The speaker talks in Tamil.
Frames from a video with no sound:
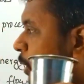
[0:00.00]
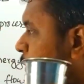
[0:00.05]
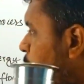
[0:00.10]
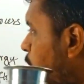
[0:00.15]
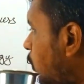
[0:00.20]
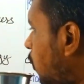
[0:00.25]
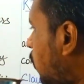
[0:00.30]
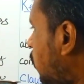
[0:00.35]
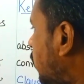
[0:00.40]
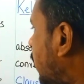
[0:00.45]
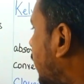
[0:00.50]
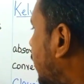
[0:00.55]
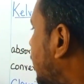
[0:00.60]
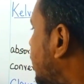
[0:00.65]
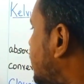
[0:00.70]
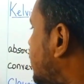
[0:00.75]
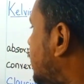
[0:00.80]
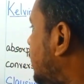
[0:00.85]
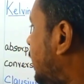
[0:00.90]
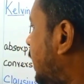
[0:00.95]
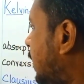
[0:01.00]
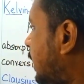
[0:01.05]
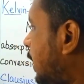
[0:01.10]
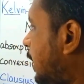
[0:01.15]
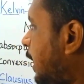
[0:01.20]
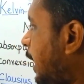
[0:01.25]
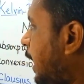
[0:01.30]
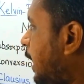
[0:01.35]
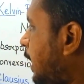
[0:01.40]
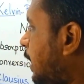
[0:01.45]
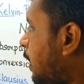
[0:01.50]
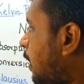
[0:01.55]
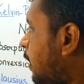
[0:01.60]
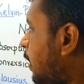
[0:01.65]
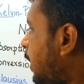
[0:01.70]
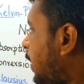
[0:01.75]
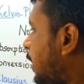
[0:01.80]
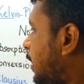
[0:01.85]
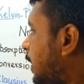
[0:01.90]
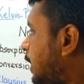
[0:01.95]
எவ்வளோ எனர்ஜி எனக்கு கெயின்
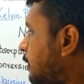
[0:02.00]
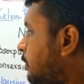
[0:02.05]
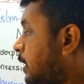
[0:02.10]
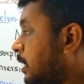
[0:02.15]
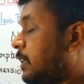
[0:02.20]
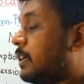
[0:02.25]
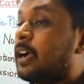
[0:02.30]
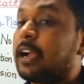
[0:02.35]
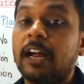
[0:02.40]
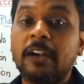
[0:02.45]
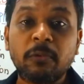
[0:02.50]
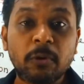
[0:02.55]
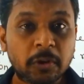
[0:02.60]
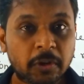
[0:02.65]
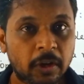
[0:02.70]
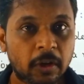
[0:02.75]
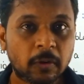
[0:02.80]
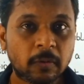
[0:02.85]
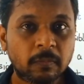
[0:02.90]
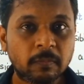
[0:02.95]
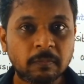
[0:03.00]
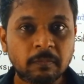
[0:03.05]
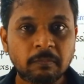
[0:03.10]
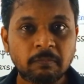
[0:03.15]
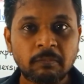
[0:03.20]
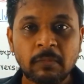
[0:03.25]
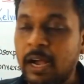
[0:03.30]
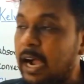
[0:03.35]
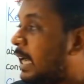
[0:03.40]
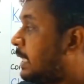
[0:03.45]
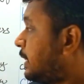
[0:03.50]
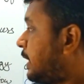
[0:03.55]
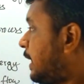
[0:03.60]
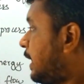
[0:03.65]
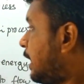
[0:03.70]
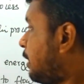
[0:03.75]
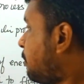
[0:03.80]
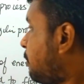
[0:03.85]
ஆனால் எனக்கு அது ஒர்க்காக கன்வெர்ட் ஆகும் அந்த